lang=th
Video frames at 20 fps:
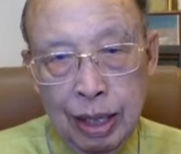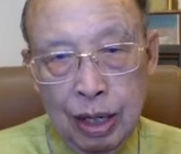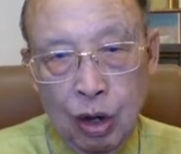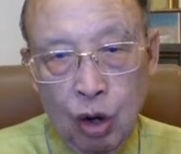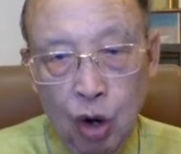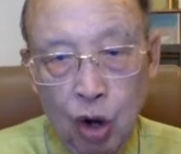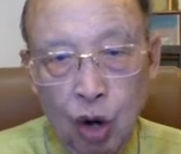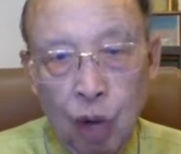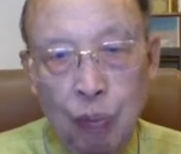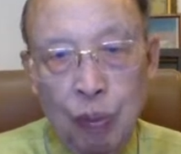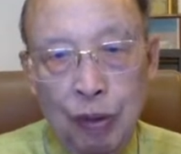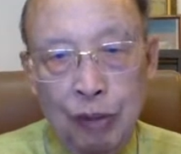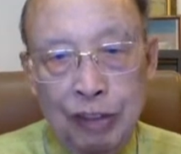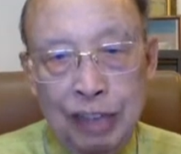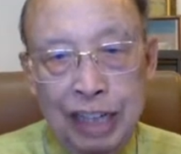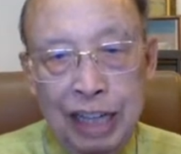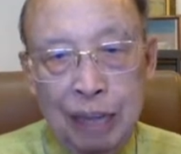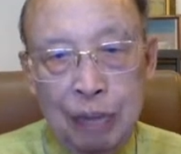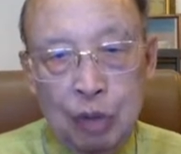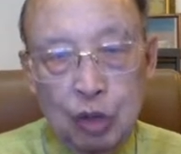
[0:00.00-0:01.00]
องค์พระวิญ
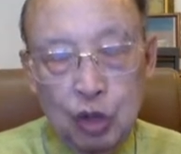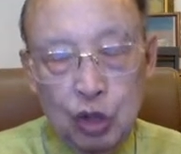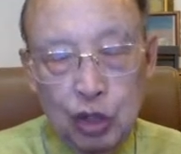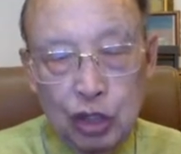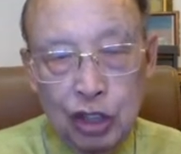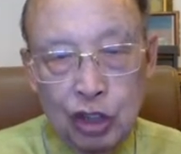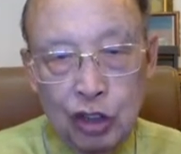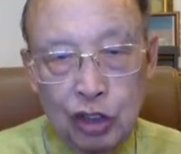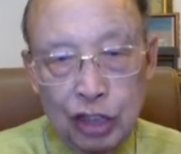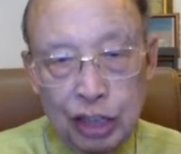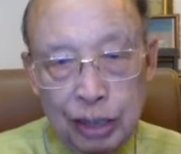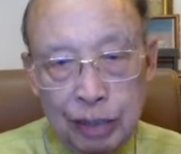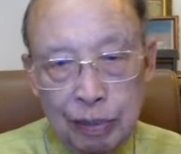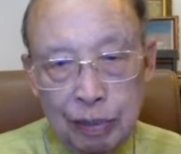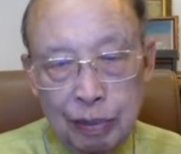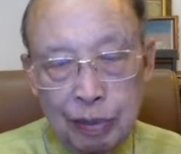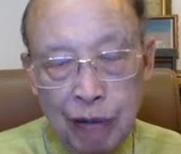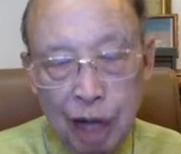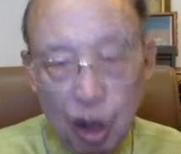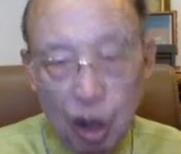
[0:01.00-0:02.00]
ญาณบริสุทธิ์เจ้านี่
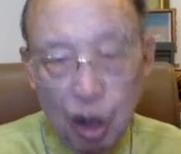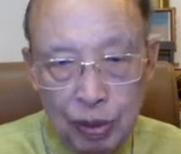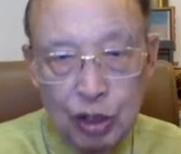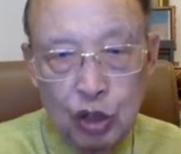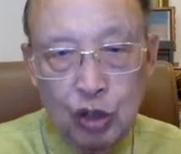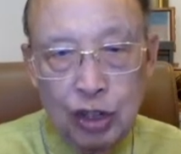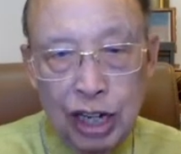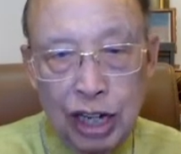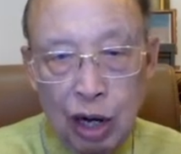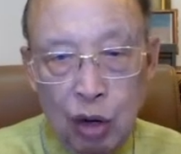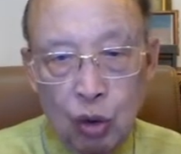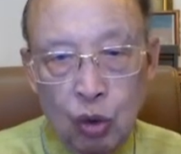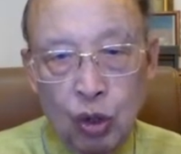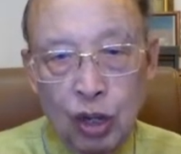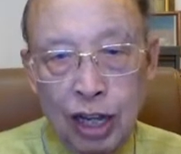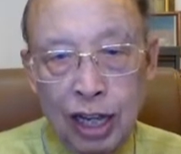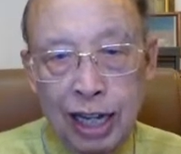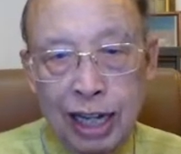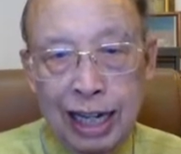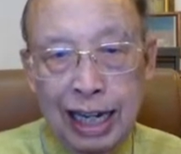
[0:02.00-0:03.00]
เขามาอยู่ในเฮา
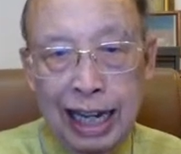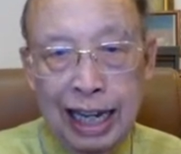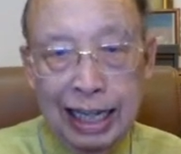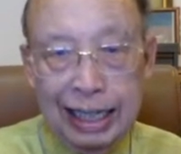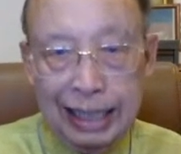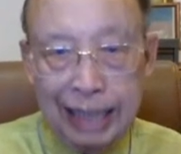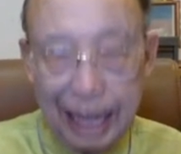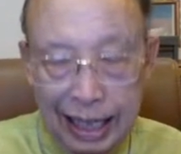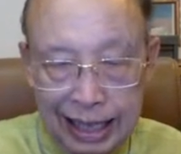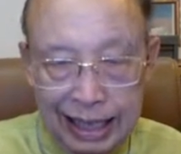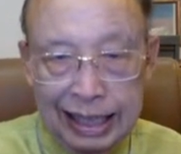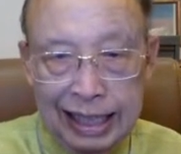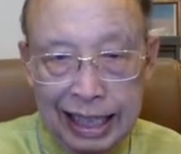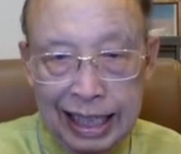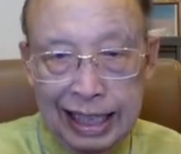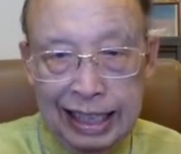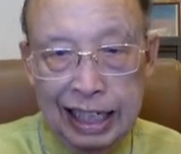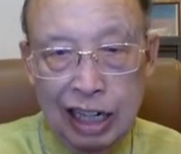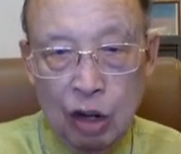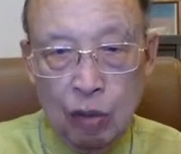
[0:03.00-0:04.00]
เลยทันที
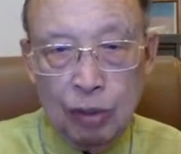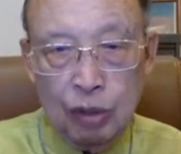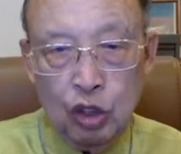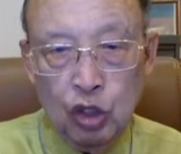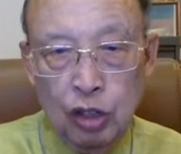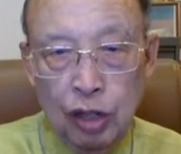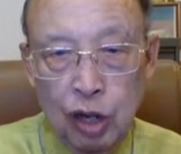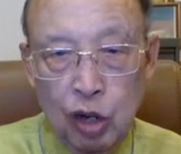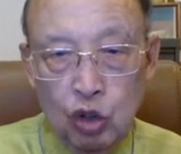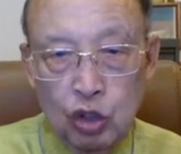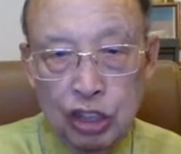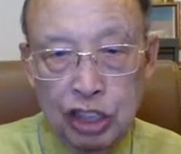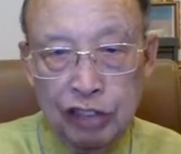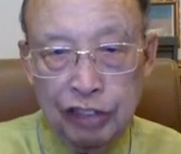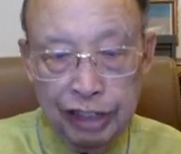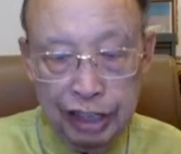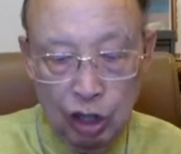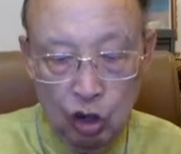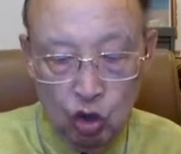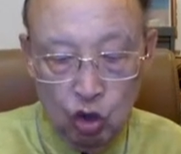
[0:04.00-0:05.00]
ที่เขามาอยู่ในเฮาชีวิต
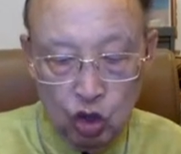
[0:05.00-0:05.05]
เฮาก็